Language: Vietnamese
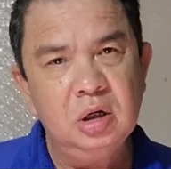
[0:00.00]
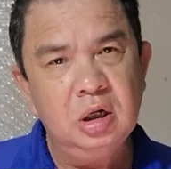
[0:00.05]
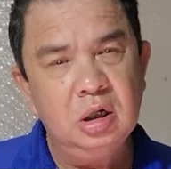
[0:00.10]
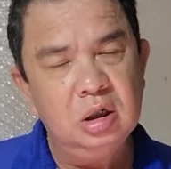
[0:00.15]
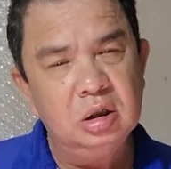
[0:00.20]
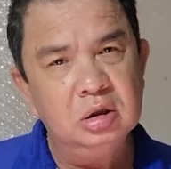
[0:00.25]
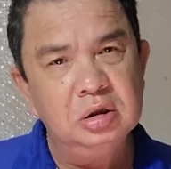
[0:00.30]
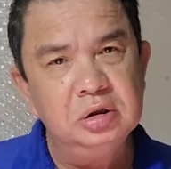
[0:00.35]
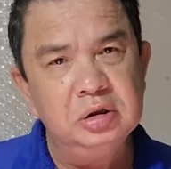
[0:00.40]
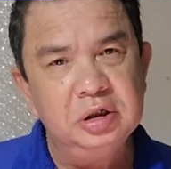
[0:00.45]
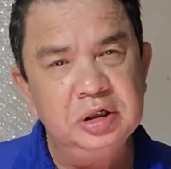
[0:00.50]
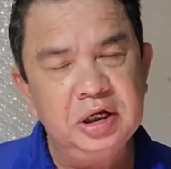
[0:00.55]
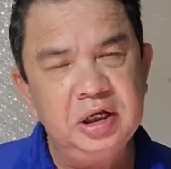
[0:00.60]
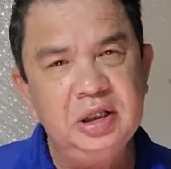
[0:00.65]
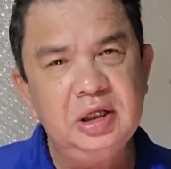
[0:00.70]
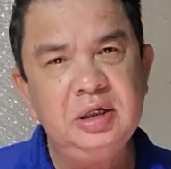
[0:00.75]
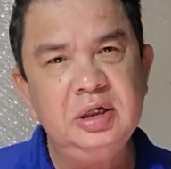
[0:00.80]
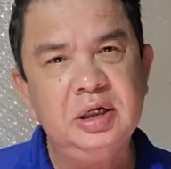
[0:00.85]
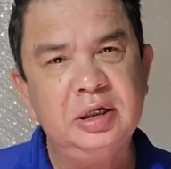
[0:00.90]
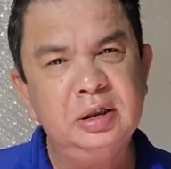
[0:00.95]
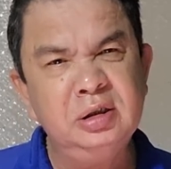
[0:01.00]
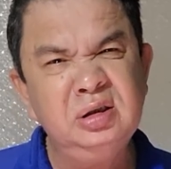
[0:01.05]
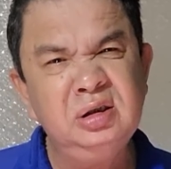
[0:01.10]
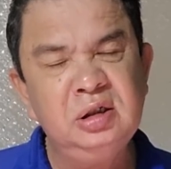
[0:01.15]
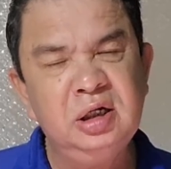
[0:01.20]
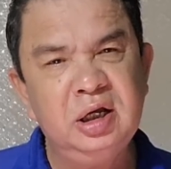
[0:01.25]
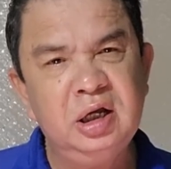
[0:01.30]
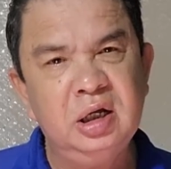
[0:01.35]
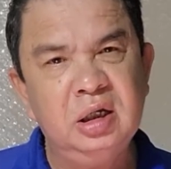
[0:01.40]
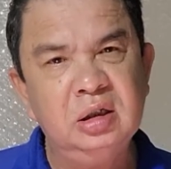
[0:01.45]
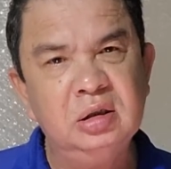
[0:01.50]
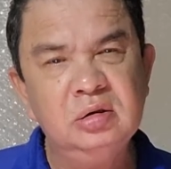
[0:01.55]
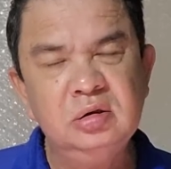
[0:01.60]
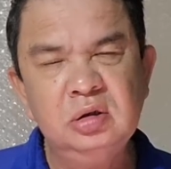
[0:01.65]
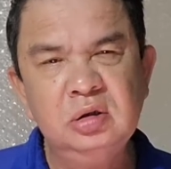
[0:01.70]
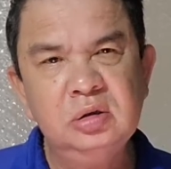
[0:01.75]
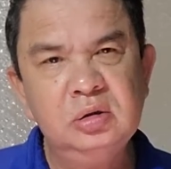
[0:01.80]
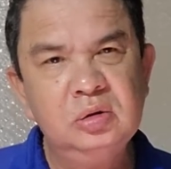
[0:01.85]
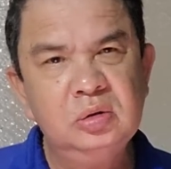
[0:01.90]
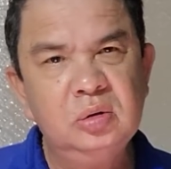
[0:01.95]
À, người gây tai nạn là
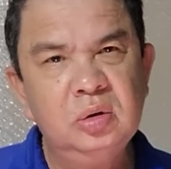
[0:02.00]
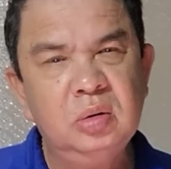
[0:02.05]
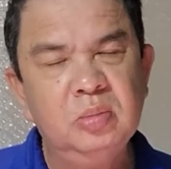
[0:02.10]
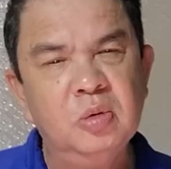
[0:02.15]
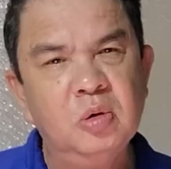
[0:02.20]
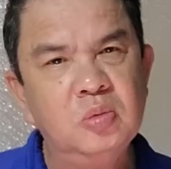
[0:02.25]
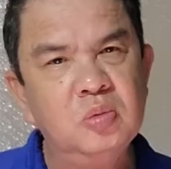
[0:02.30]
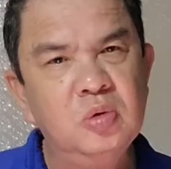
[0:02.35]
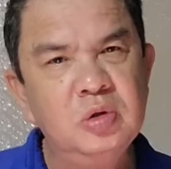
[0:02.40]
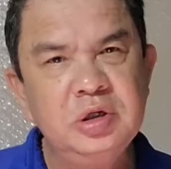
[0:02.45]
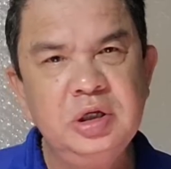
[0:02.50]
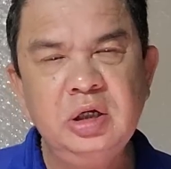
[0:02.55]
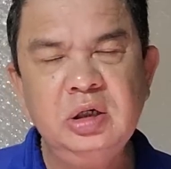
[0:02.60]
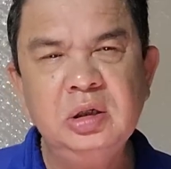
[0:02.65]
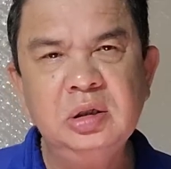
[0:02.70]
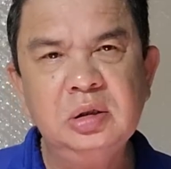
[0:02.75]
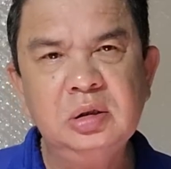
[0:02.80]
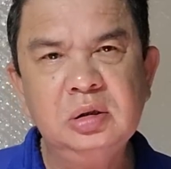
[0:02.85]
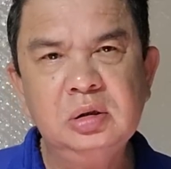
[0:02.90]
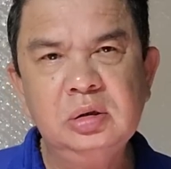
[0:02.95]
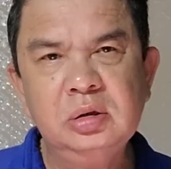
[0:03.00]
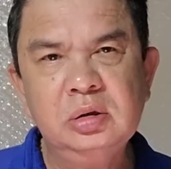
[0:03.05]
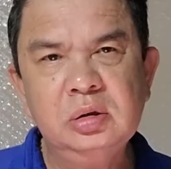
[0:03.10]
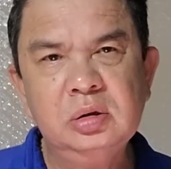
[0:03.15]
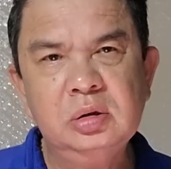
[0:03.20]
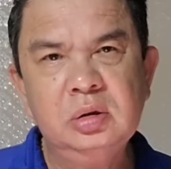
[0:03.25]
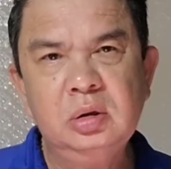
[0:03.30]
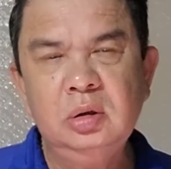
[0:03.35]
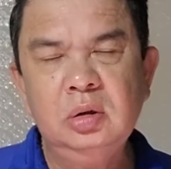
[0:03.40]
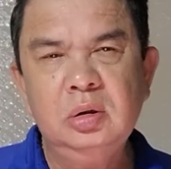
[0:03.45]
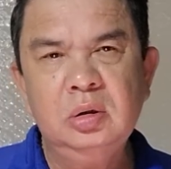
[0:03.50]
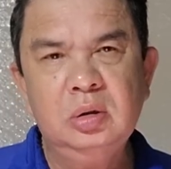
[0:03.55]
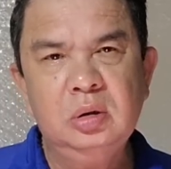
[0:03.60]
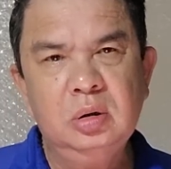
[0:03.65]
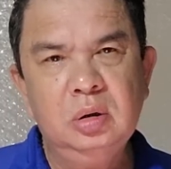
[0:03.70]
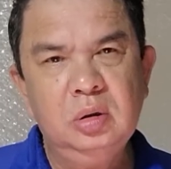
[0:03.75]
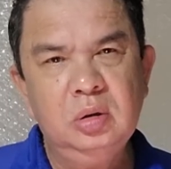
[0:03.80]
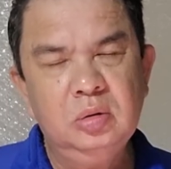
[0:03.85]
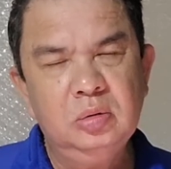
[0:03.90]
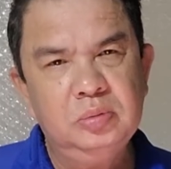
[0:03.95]
một quân nhân
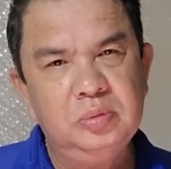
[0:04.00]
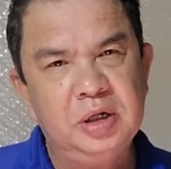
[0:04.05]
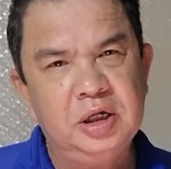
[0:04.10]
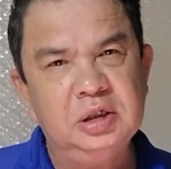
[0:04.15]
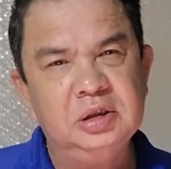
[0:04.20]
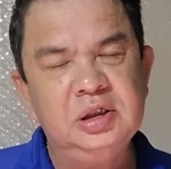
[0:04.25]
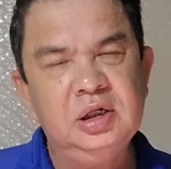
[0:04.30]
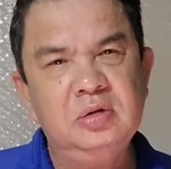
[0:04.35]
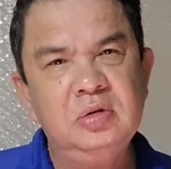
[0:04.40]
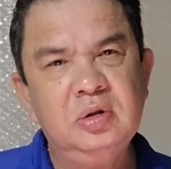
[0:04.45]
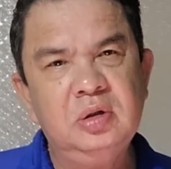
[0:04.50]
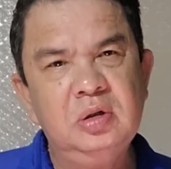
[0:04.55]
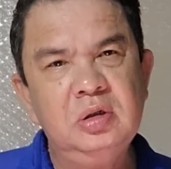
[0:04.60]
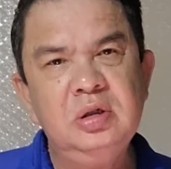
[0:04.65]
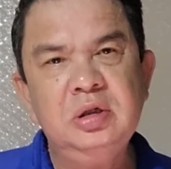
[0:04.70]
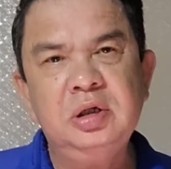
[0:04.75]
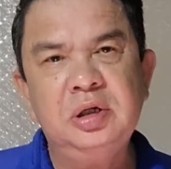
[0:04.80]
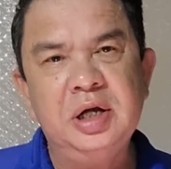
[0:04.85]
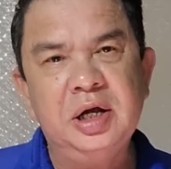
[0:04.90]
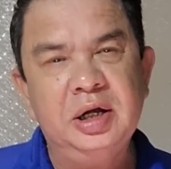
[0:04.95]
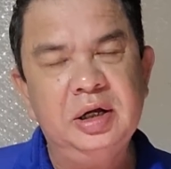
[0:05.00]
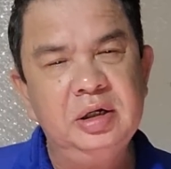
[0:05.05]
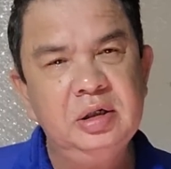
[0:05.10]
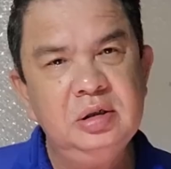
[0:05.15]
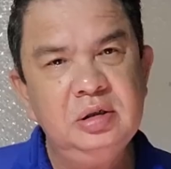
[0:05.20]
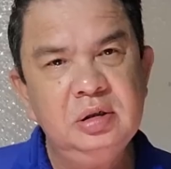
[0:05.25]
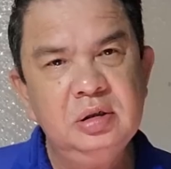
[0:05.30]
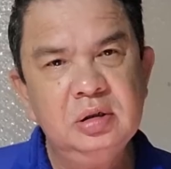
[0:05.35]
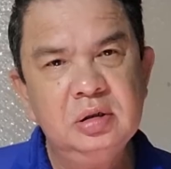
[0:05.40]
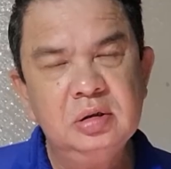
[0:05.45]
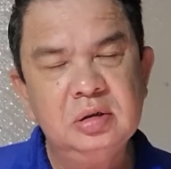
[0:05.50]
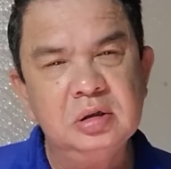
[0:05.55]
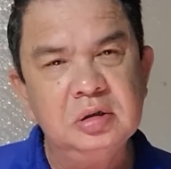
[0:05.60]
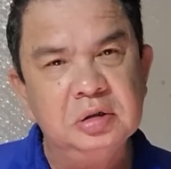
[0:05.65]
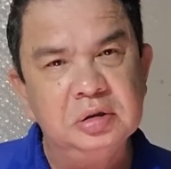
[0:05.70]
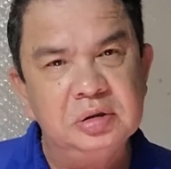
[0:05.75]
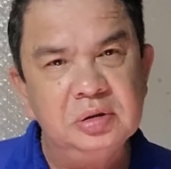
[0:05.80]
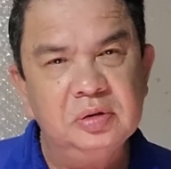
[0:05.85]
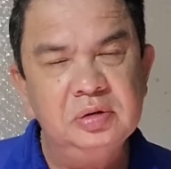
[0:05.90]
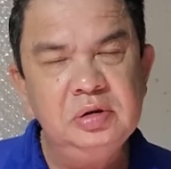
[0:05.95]
và sau đó thì đã
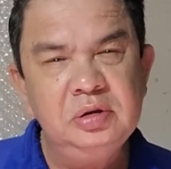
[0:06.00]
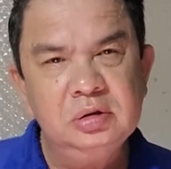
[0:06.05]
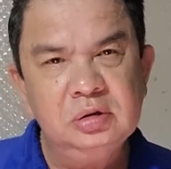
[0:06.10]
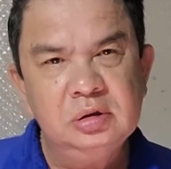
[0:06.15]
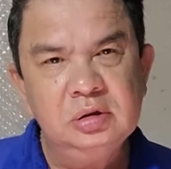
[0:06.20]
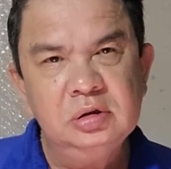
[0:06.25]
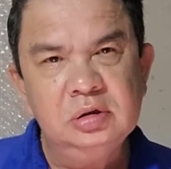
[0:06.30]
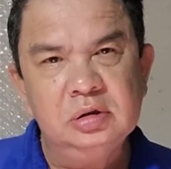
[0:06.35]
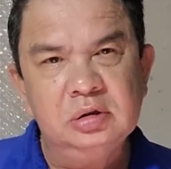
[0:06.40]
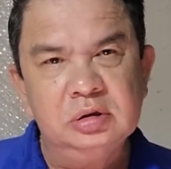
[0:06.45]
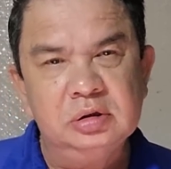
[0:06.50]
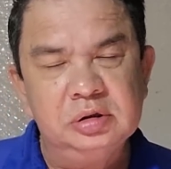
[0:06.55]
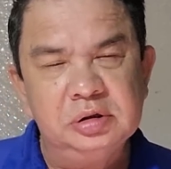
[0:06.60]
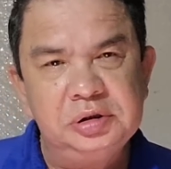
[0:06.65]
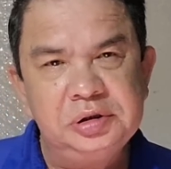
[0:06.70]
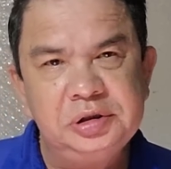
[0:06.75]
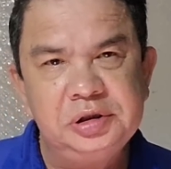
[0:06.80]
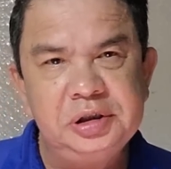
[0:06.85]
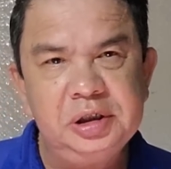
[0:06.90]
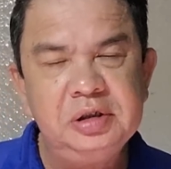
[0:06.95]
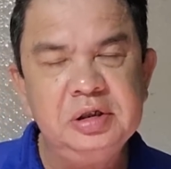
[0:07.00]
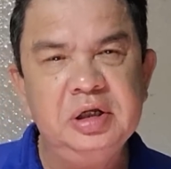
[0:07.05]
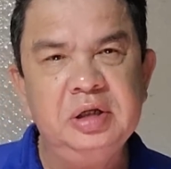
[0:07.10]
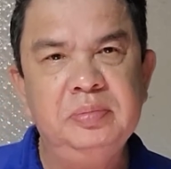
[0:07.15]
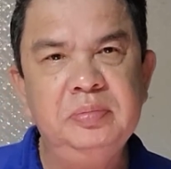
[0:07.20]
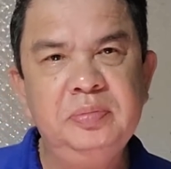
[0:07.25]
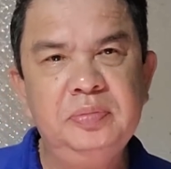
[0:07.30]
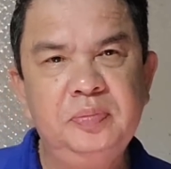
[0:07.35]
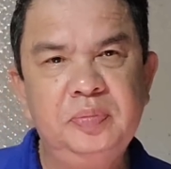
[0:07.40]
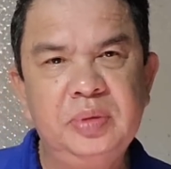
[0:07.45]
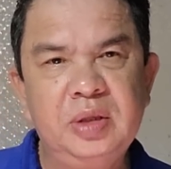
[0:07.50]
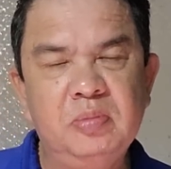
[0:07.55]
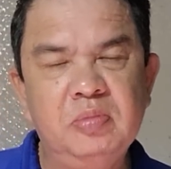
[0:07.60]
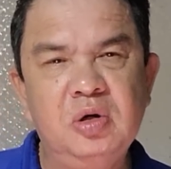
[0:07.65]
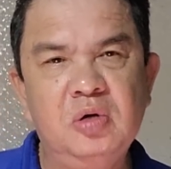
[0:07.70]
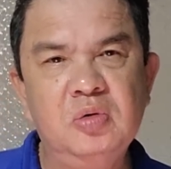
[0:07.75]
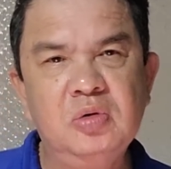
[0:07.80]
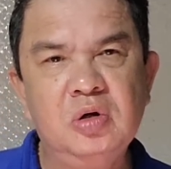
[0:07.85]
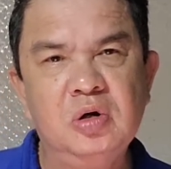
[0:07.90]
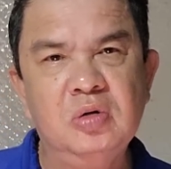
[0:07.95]
từ chối uh, xét nghiệm
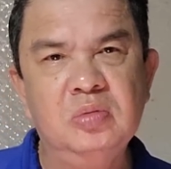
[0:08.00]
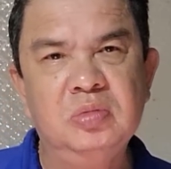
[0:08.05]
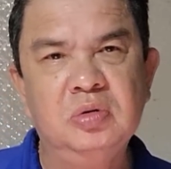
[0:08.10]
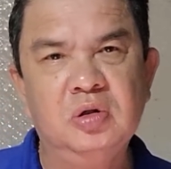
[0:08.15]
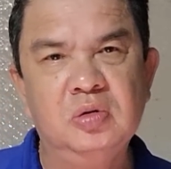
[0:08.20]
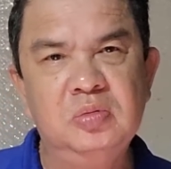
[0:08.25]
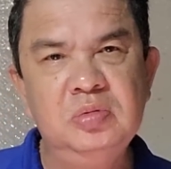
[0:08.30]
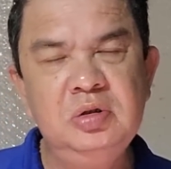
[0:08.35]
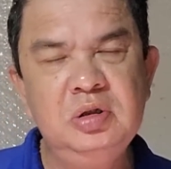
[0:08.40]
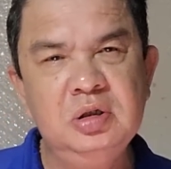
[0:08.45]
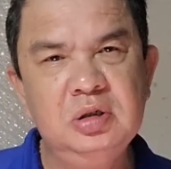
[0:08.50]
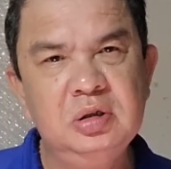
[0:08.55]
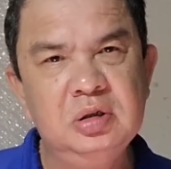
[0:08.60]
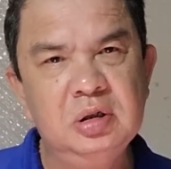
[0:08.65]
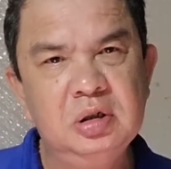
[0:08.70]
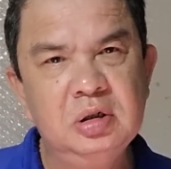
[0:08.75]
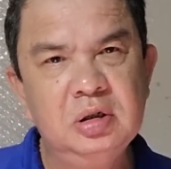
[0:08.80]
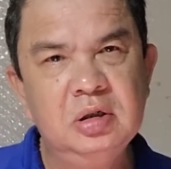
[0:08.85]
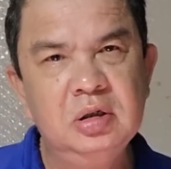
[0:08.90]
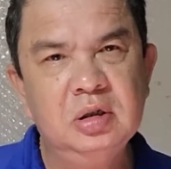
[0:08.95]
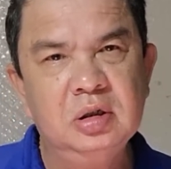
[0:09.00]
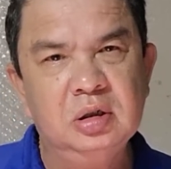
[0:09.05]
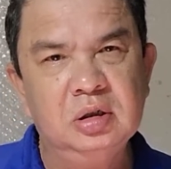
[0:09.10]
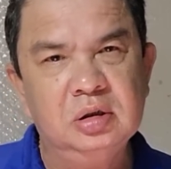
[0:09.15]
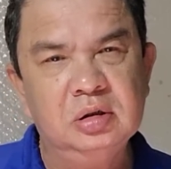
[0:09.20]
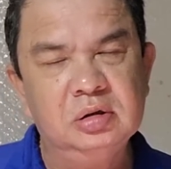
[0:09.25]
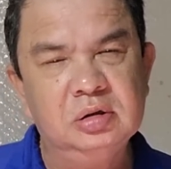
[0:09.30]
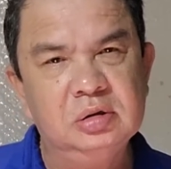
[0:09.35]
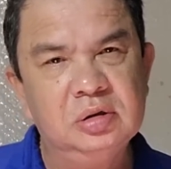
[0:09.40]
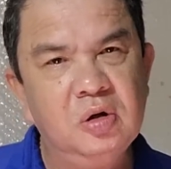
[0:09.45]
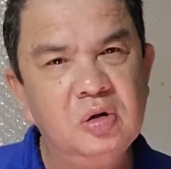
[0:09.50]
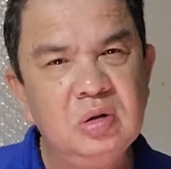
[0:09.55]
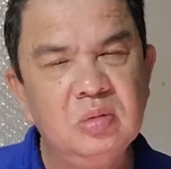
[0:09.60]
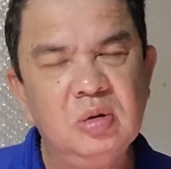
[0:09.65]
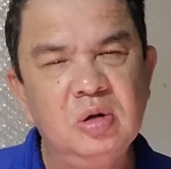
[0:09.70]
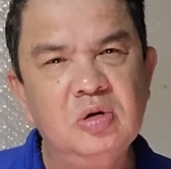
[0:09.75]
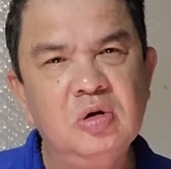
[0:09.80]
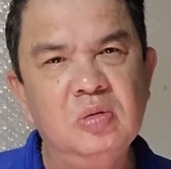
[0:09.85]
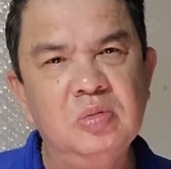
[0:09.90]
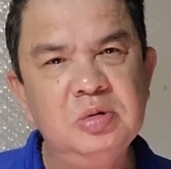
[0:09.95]
nồng độ cồn cũng như uh, đo
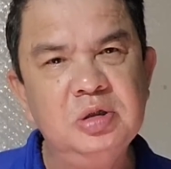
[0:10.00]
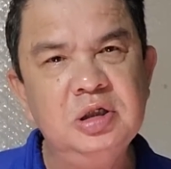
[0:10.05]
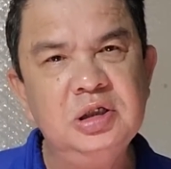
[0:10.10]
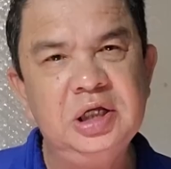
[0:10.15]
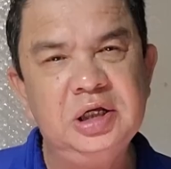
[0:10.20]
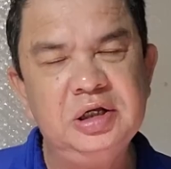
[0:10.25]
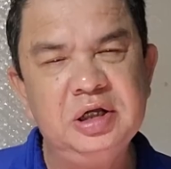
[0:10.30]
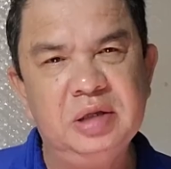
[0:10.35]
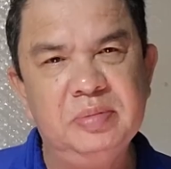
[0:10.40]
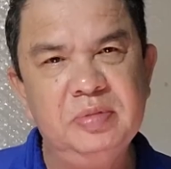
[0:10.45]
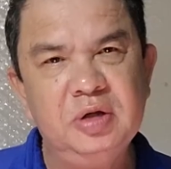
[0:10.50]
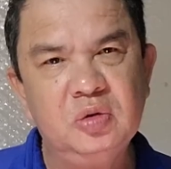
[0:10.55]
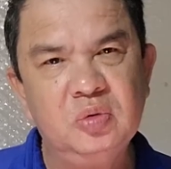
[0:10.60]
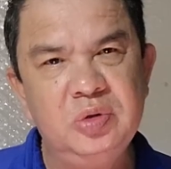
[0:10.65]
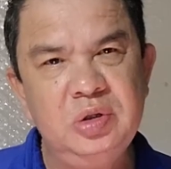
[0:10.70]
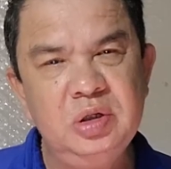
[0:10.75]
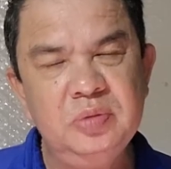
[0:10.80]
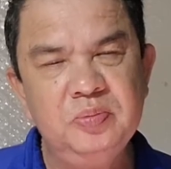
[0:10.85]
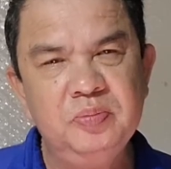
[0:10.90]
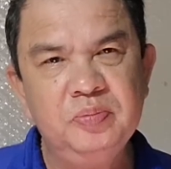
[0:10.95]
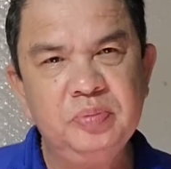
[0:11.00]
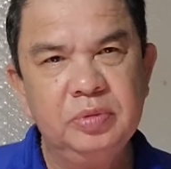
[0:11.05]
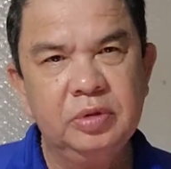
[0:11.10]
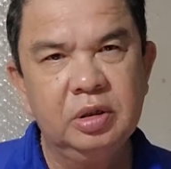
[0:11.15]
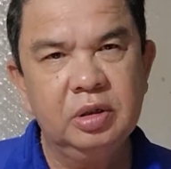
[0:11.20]
nồng độ cồn như xét nghiệm ma túy